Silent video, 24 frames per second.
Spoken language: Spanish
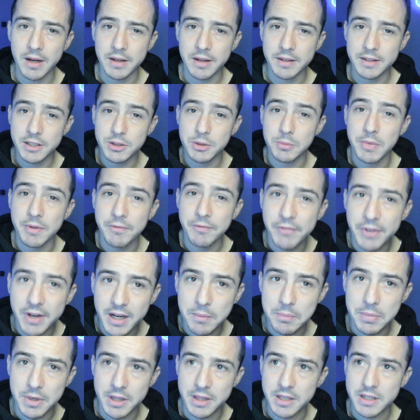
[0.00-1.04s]
De hecho, me fijé
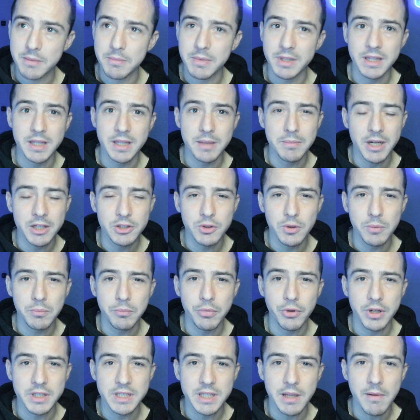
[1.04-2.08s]
precisamente en Bastón
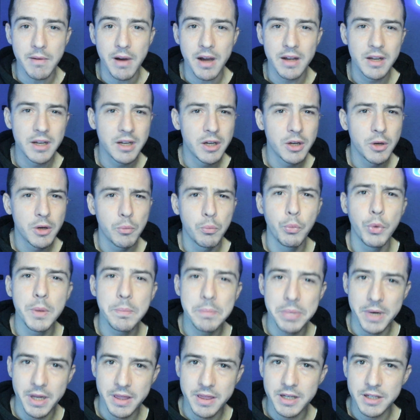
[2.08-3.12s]
porque estaba muy
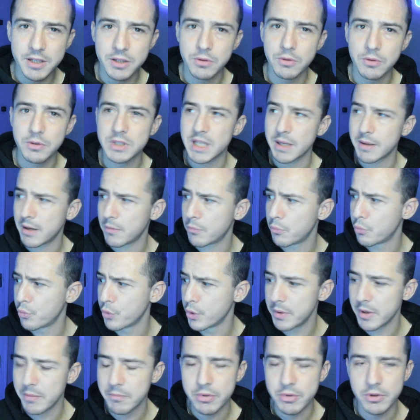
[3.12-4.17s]
preciso, estaba muy
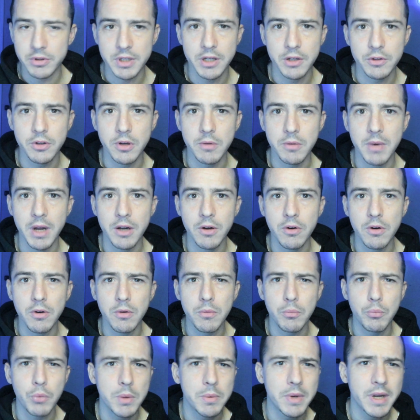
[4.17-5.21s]
bien protegiendo el balón,
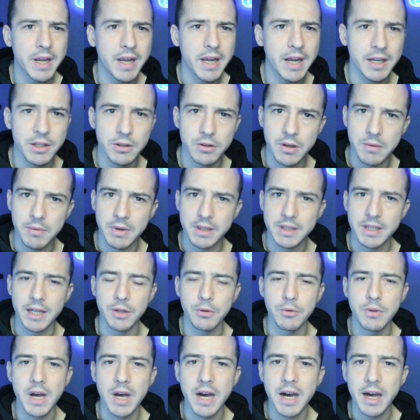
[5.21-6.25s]
muy bien cayendo a banda a
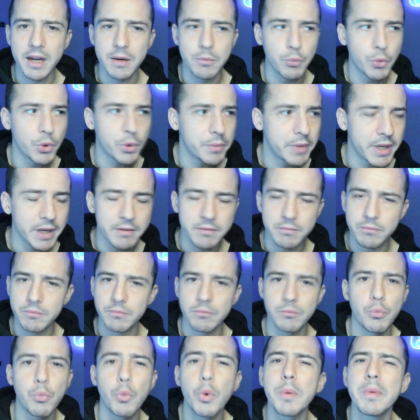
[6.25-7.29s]
ayudar, muy bien,
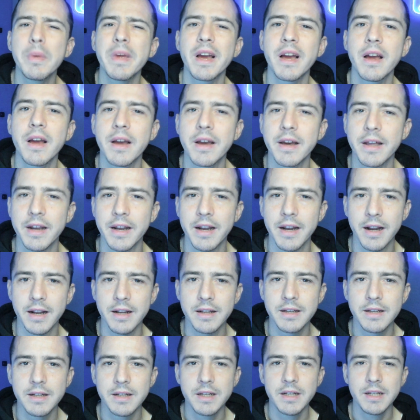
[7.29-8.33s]
muy bien en general.
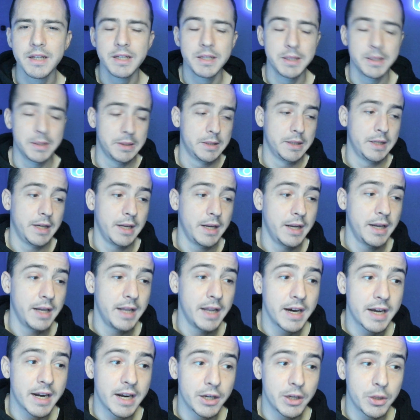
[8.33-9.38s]
Y
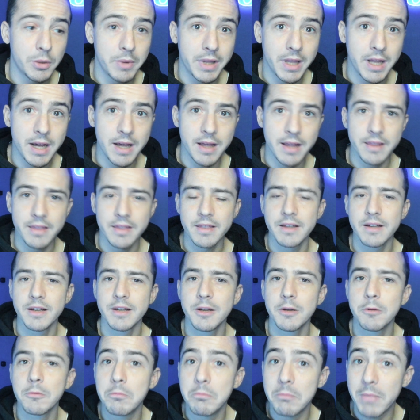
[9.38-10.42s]
la gran novedad,
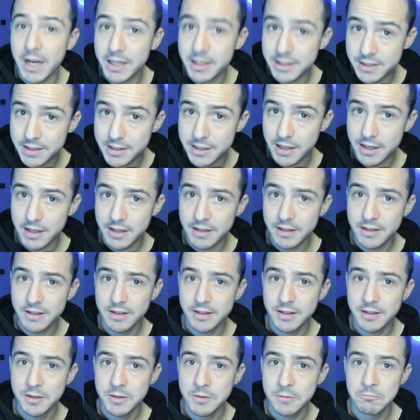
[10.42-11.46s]
Masca.
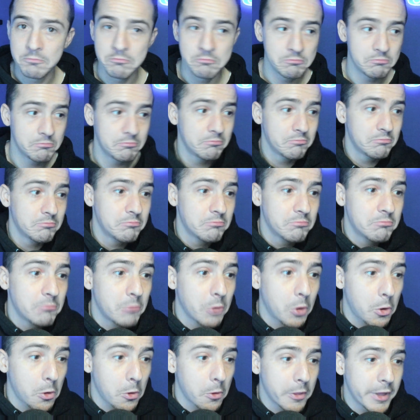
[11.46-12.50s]

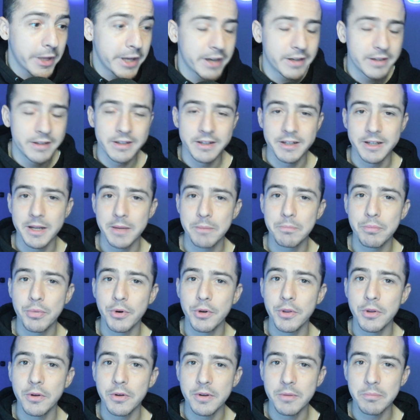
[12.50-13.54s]
Joder, ¿qué
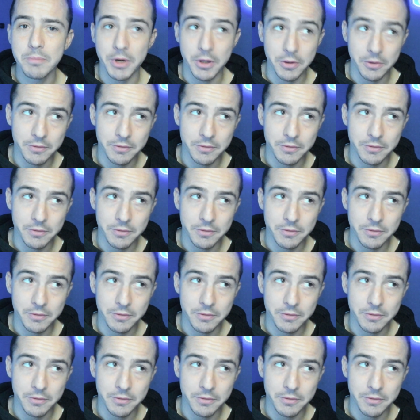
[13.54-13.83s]
puedo. Perdón.